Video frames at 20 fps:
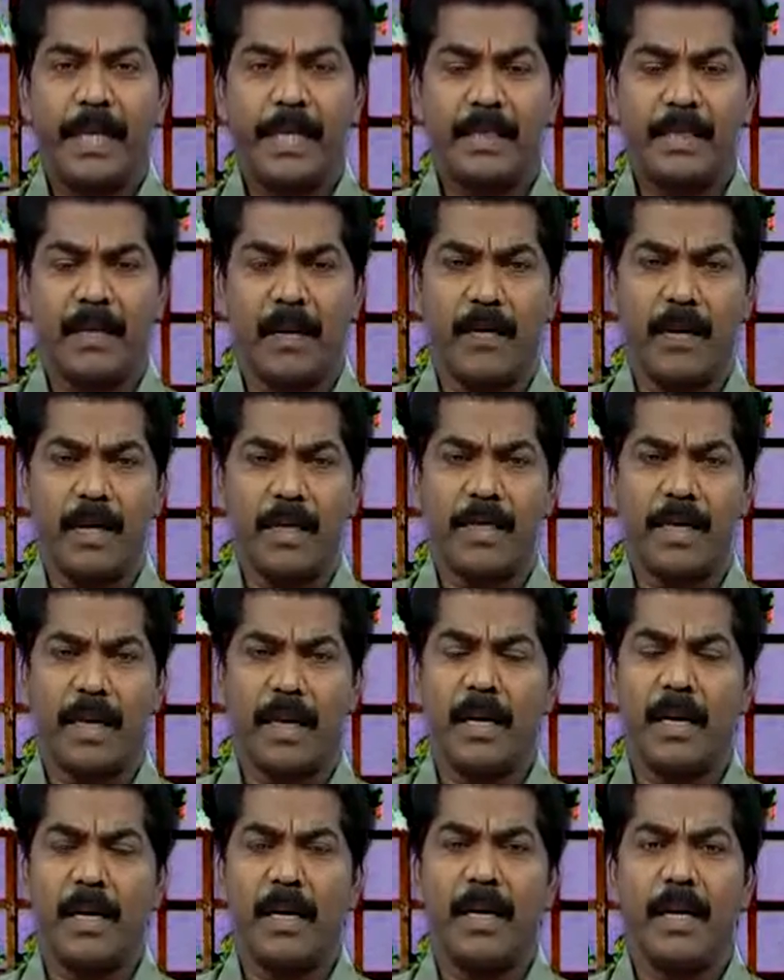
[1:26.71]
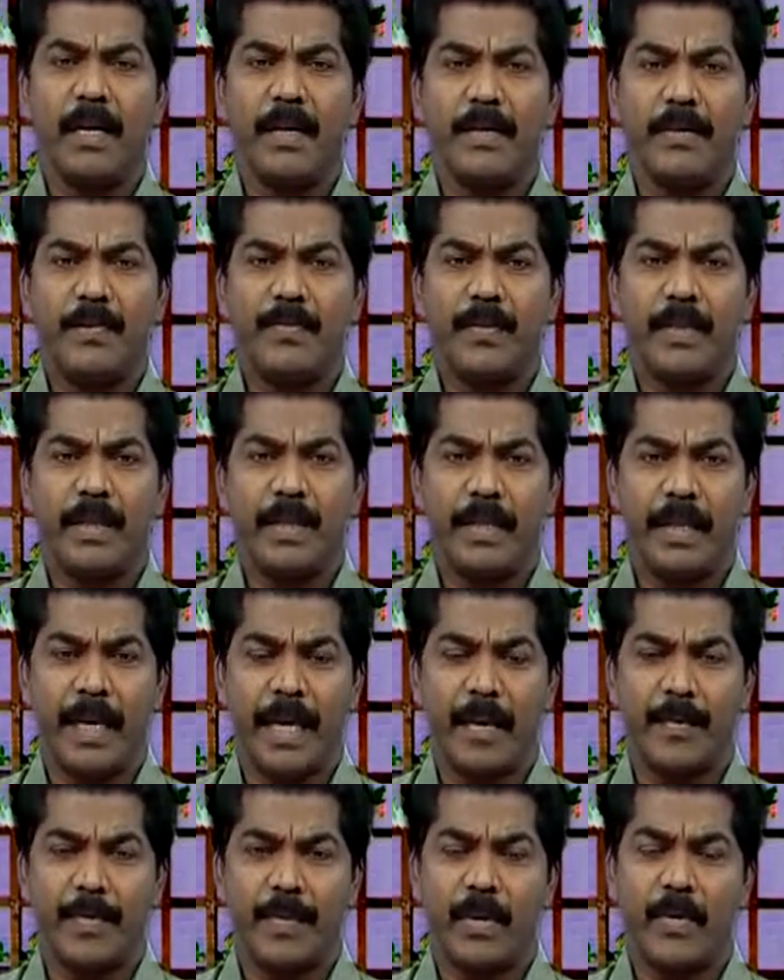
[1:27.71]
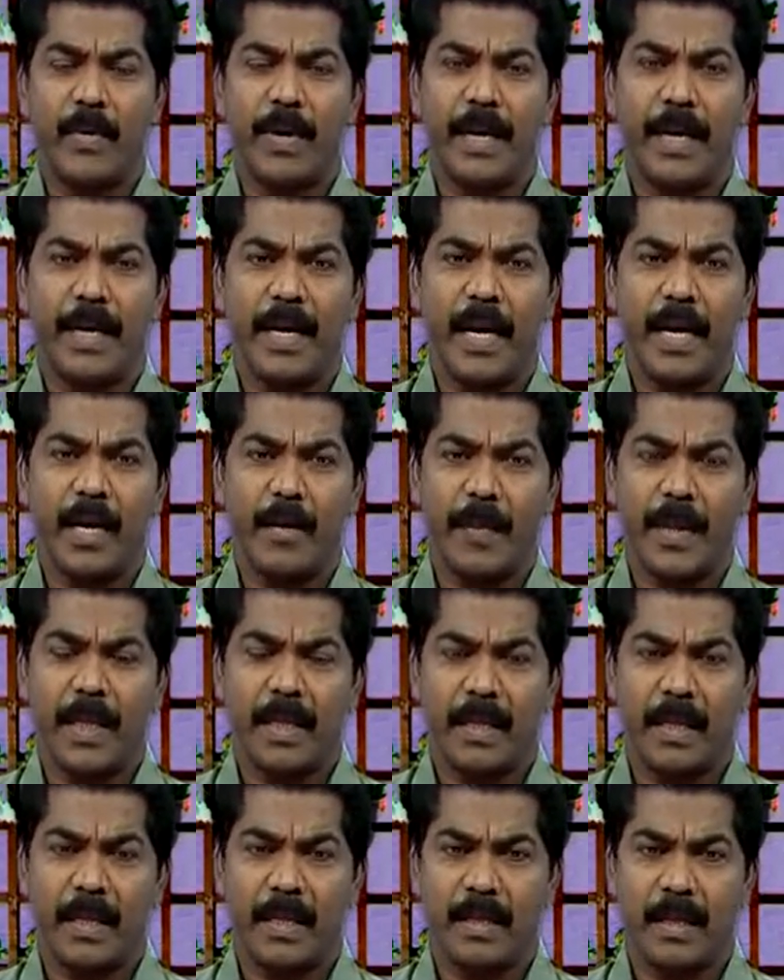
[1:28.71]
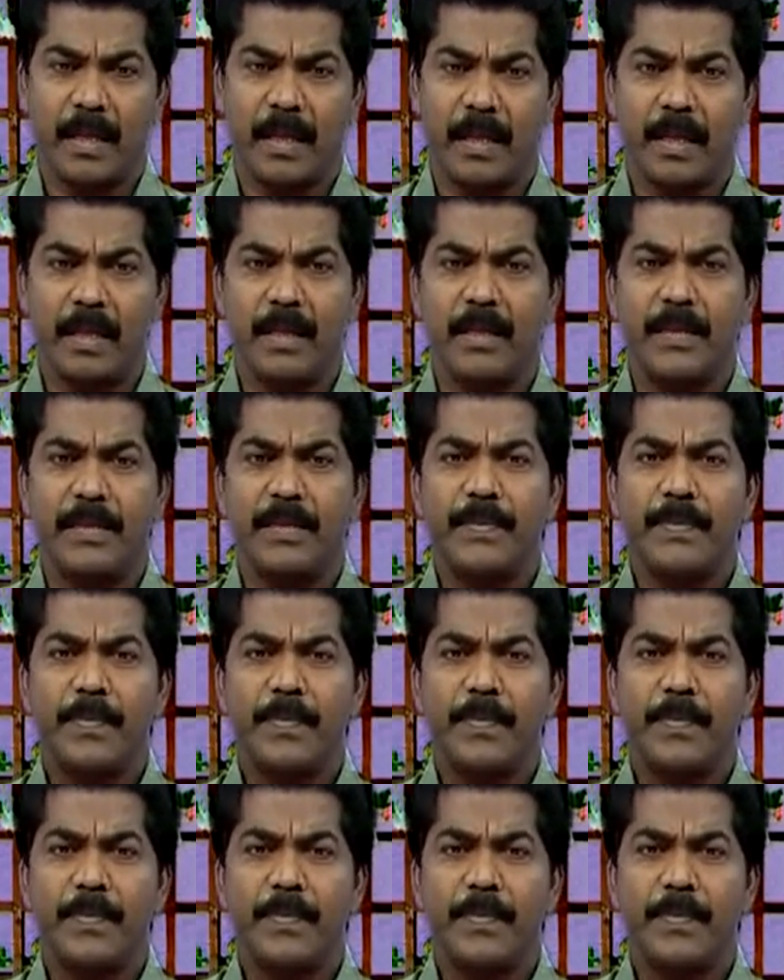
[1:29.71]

இஸ்ரவேல் ஜனங்கள் எகிப்தினுடைய அடிமைத்தனத்திலிருந்து